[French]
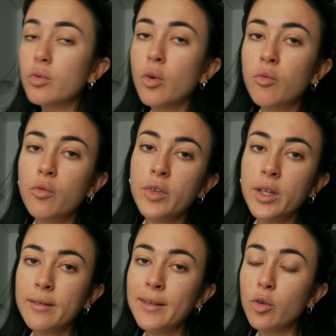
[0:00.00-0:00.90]
on vous
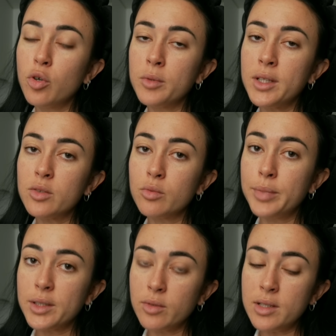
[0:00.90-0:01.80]
fait des recommandations
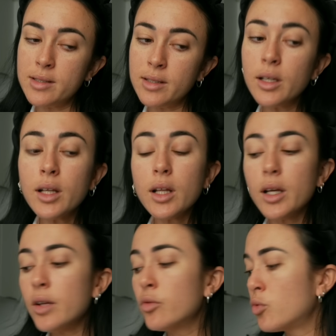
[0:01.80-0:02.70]
personnalisées
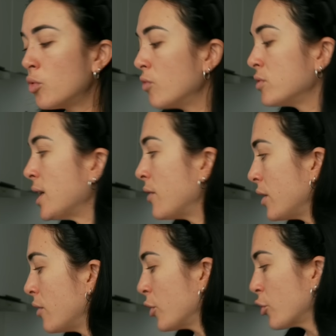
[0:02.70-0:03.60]
et du coup vous
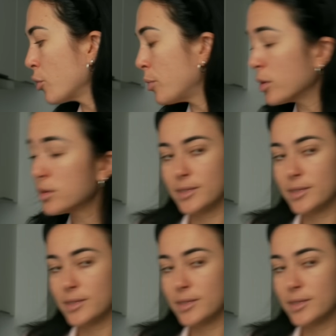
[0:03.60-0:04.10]
avez votre box.